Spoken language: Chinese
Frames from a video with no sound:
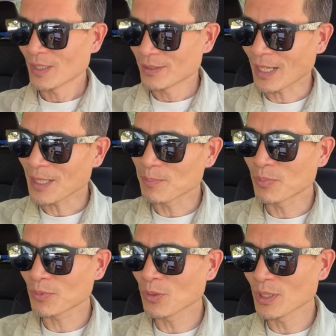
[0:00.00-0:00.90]
哪里
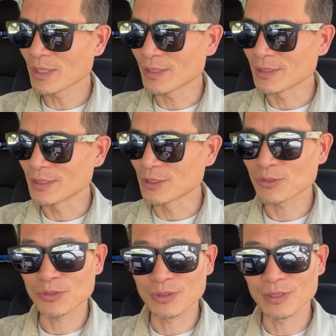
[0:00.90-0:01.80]
不对了，你就
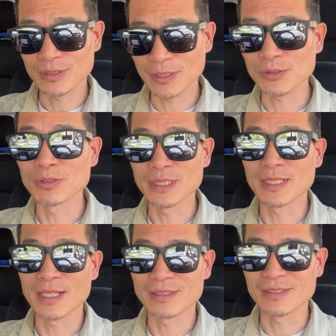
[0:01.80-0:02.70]
说要重新
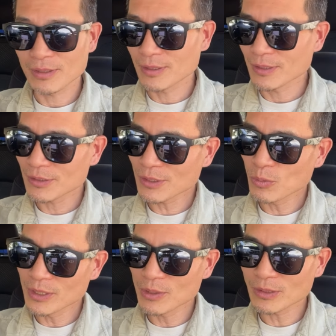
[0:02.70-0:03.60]
开始。这个
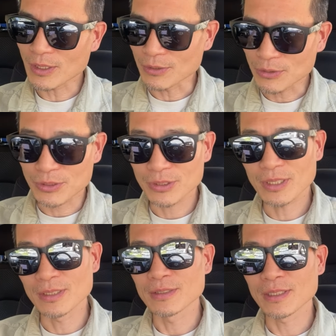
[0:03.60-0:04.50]
问题我早就知道
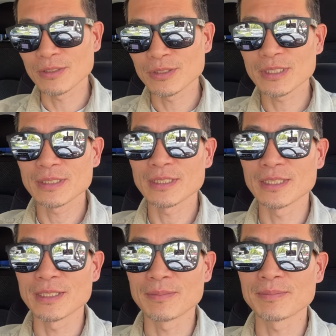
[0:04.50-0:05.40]
了，然后现在
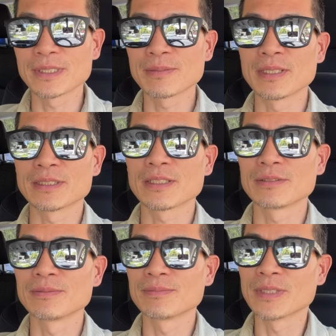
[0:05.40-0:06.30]
也基本上
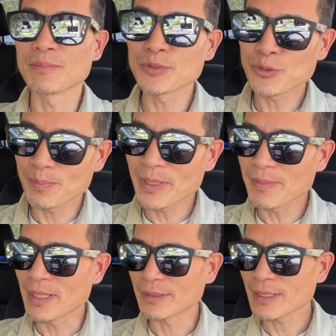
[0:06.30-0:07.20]
能去避
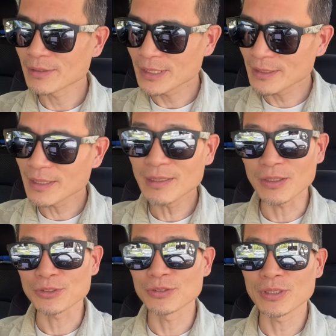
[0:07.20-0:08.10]
免。但今天
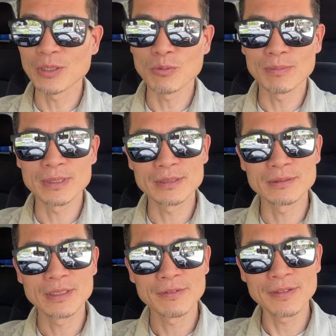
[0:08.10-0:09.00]
老师跟我们
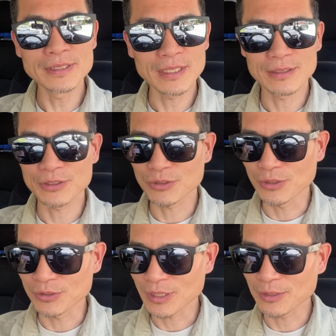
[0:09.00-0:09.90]
分享的时
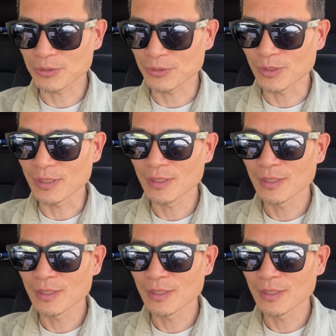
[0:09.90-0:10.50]
候，他就说：